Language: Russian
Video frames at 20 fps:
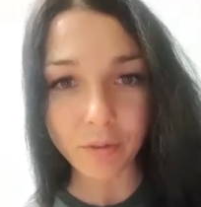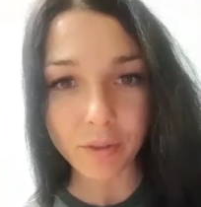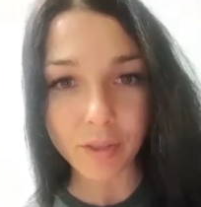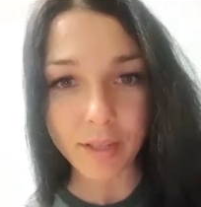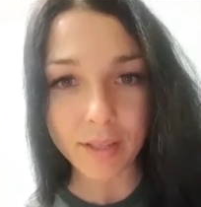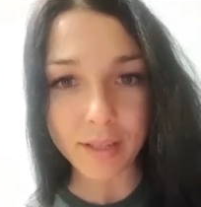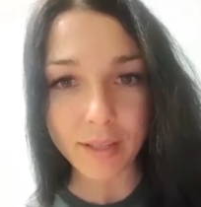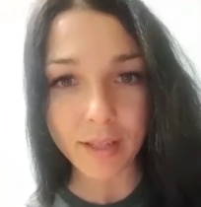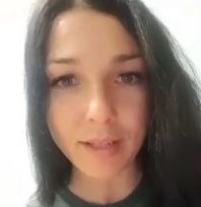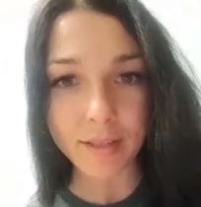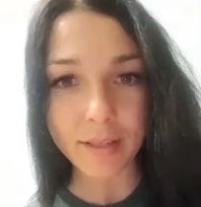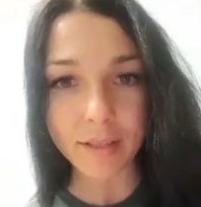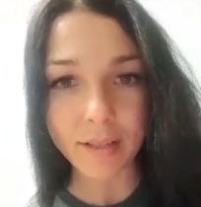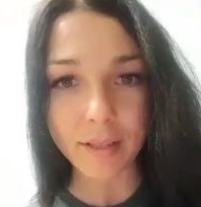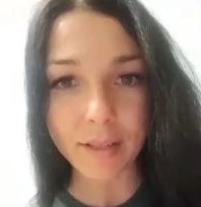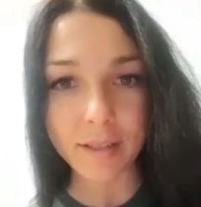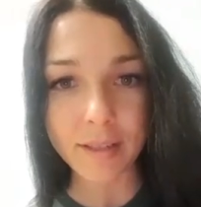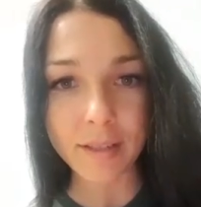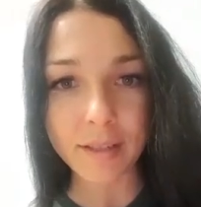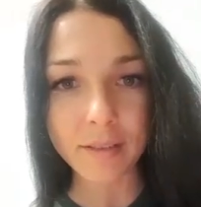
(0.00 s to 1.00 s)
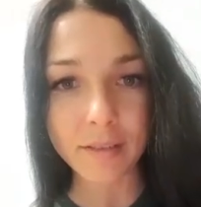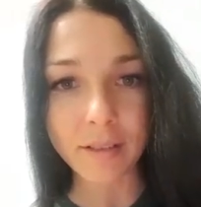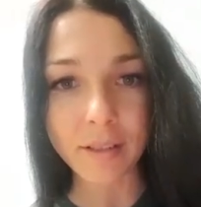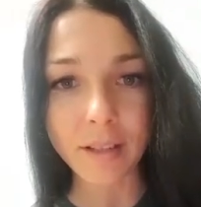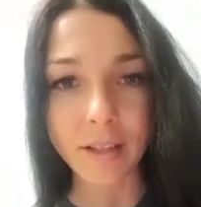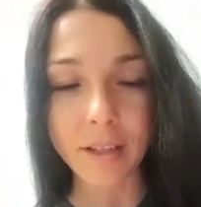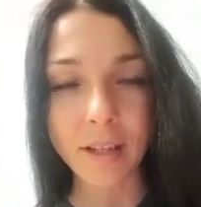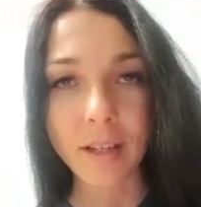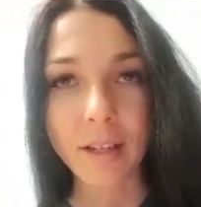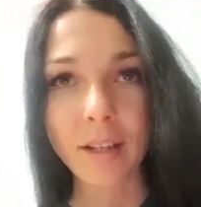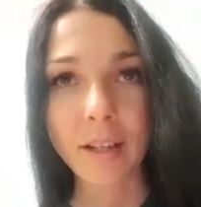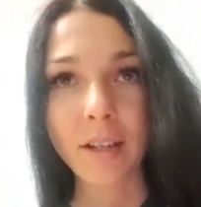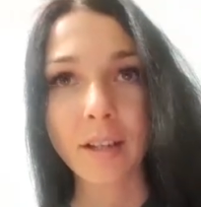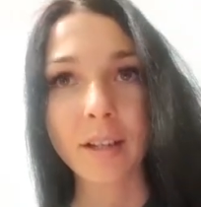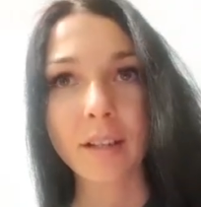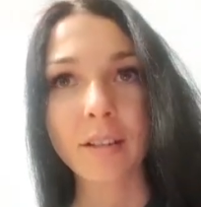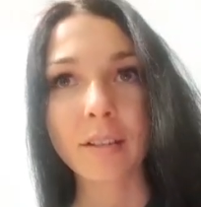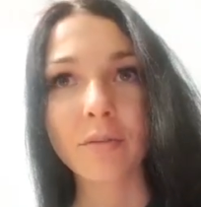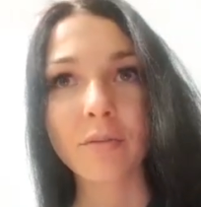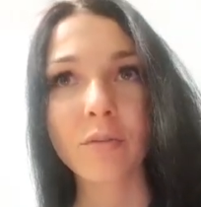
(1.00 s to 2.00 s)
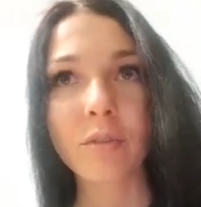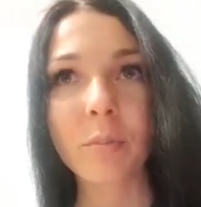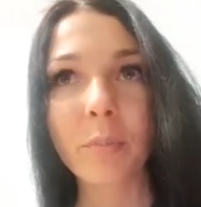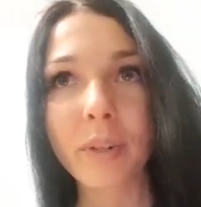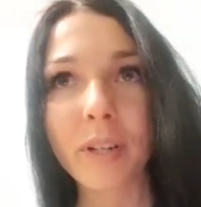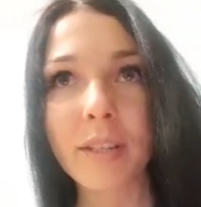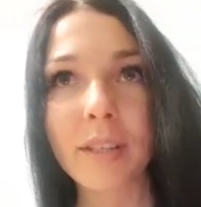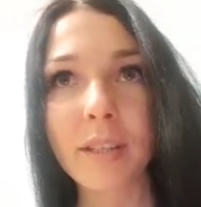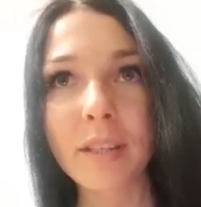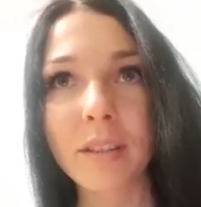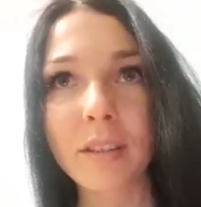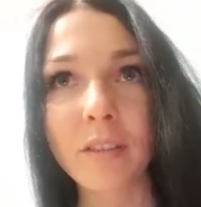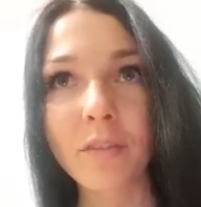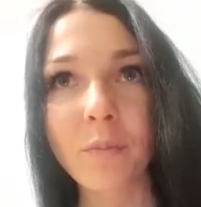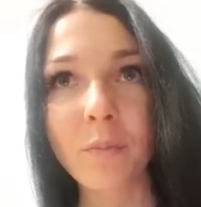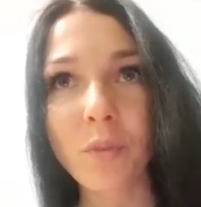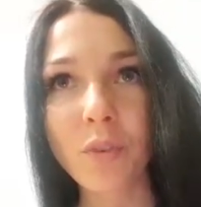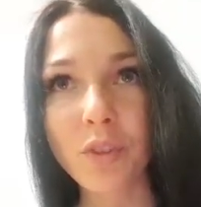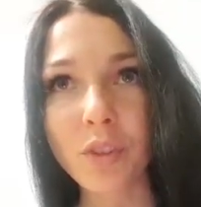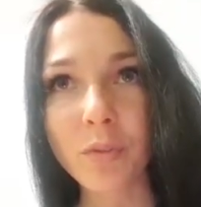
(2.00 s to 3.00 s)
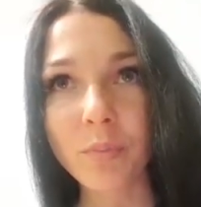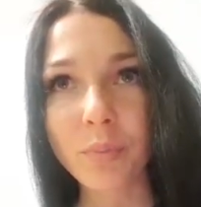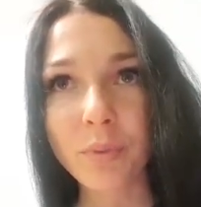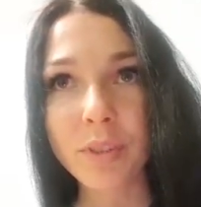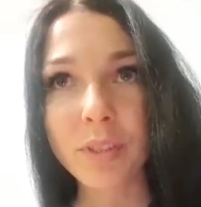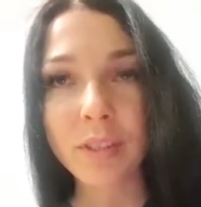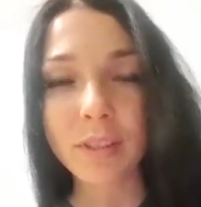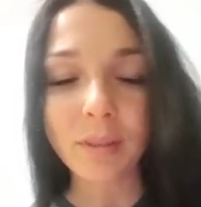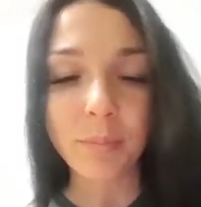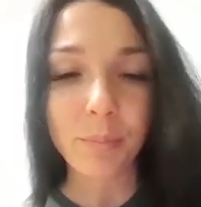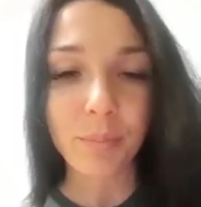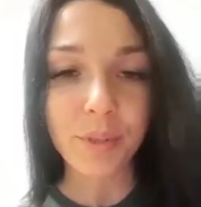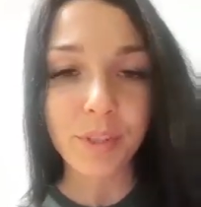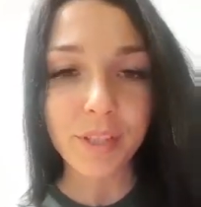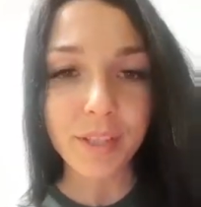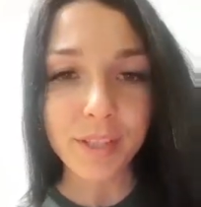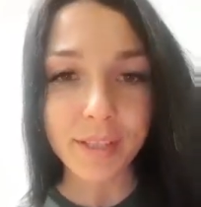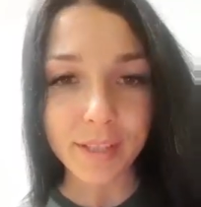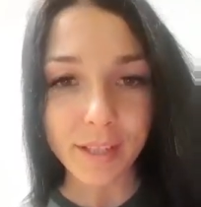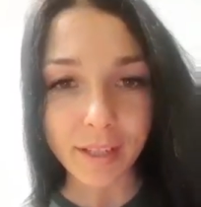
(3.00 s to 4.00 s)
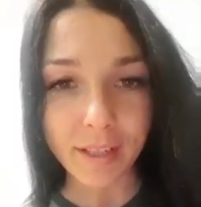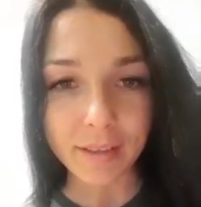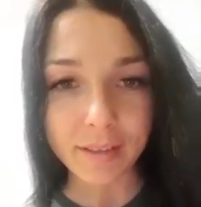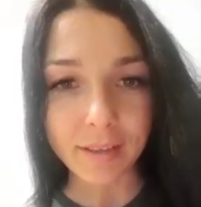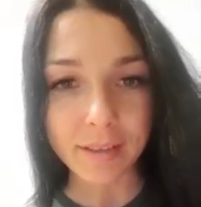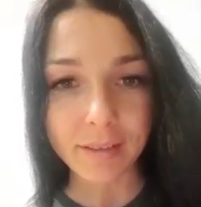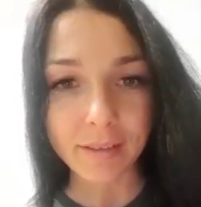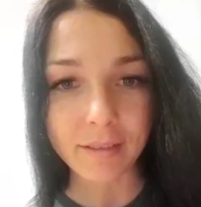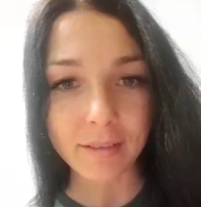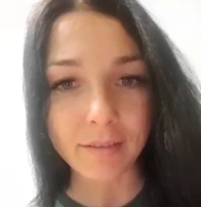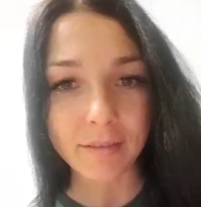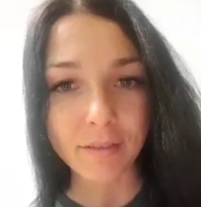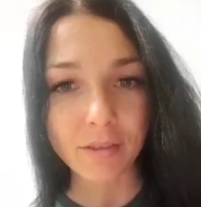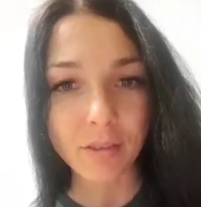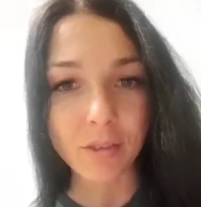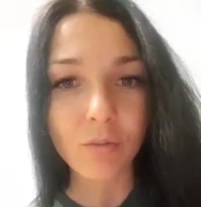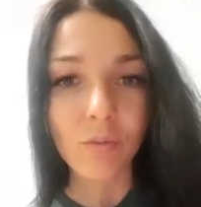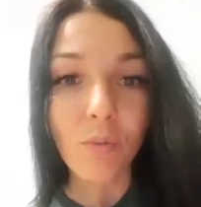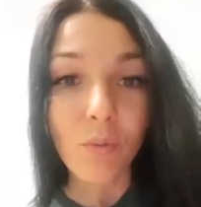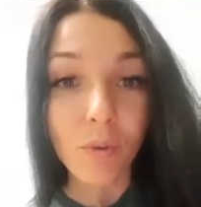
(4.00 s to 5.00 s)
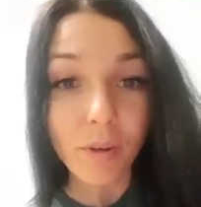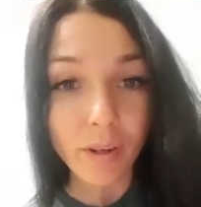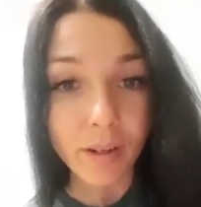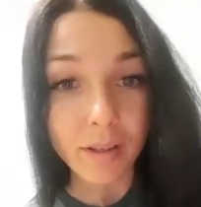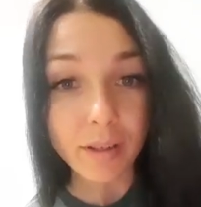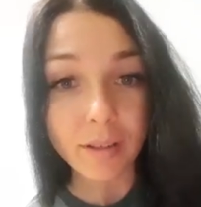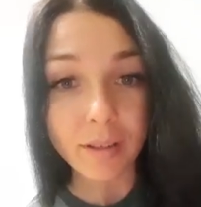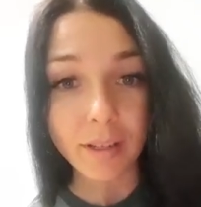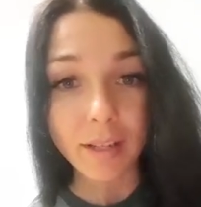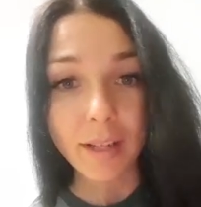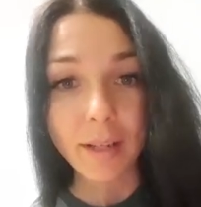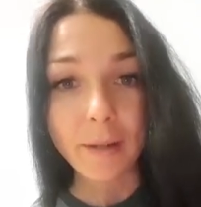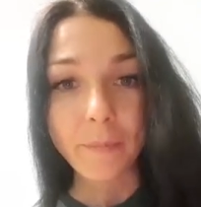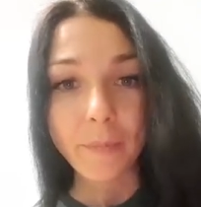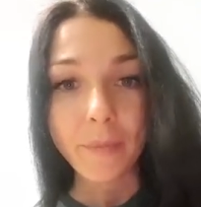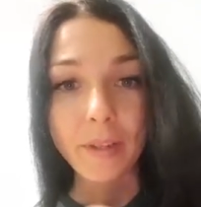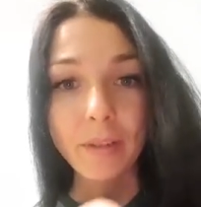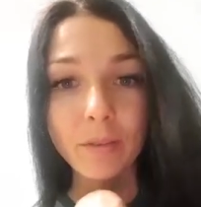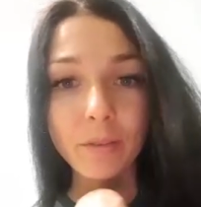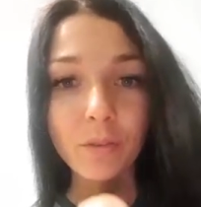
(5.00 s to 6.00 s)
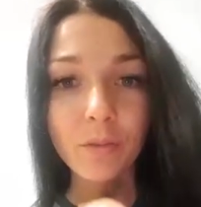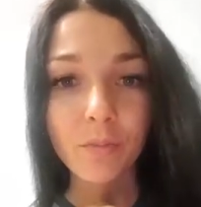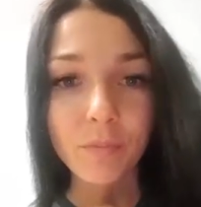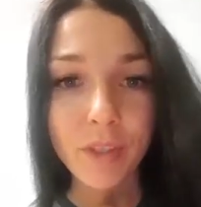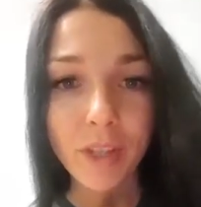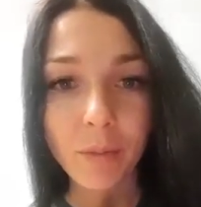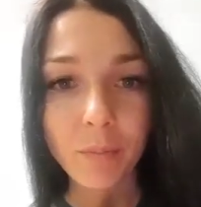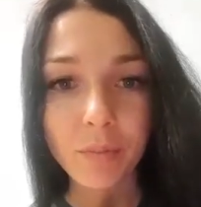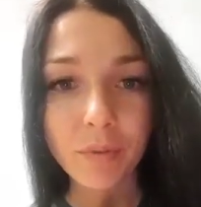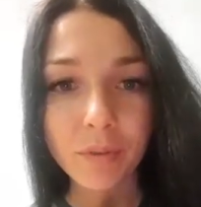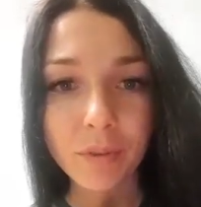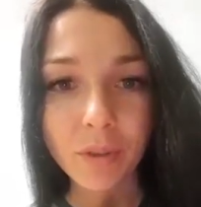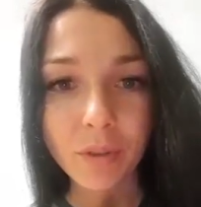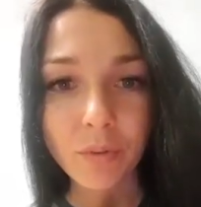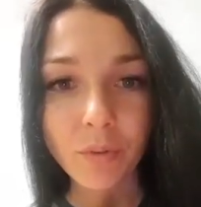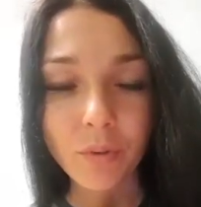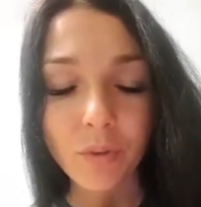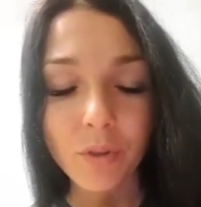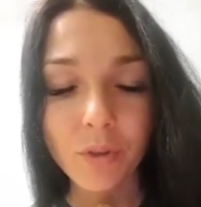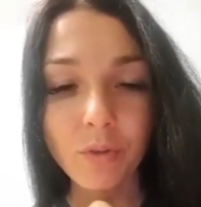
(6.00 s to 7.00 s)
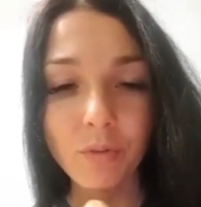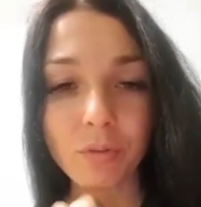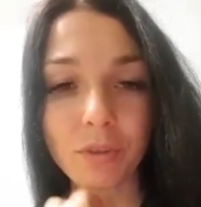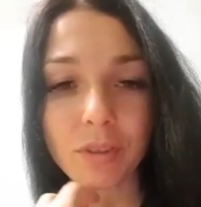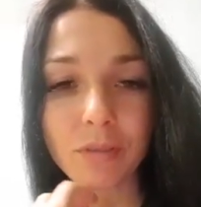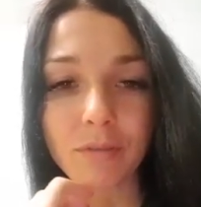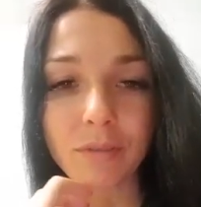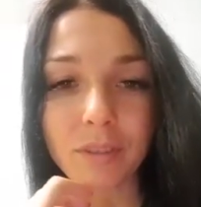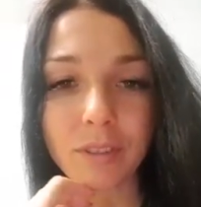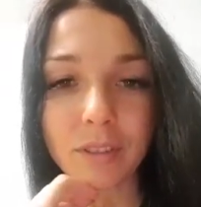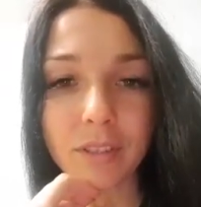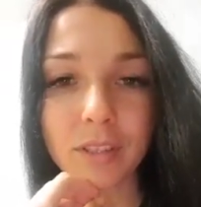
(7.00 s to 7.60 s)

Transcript: То есть если я заходила, ну, на процентов, может быть, где-то 50, 40, вот у меня было такое чувство.